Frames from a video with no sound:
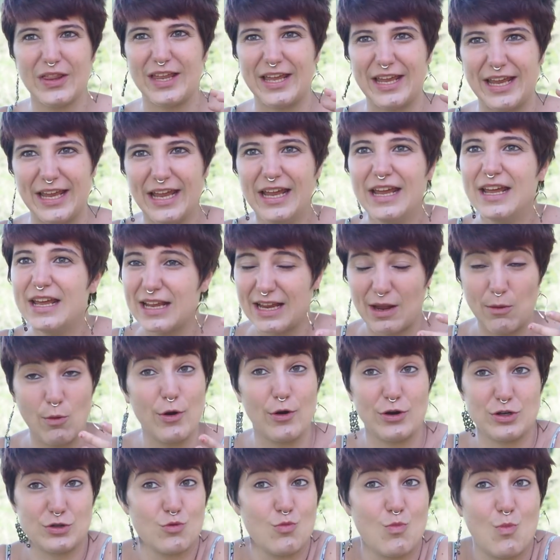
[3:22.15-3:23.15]
que
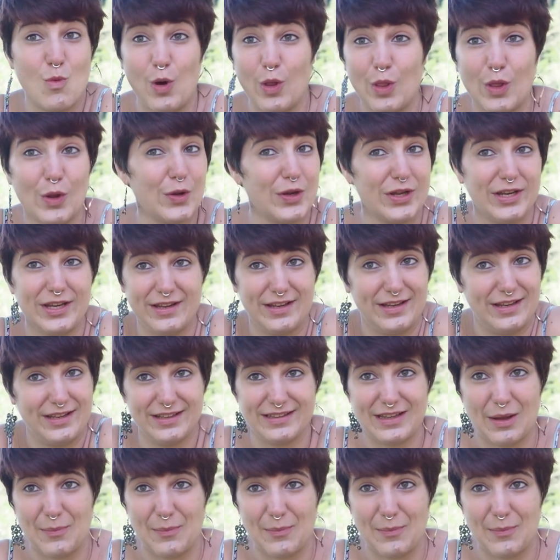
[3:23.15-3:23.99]
bueno, es un modo y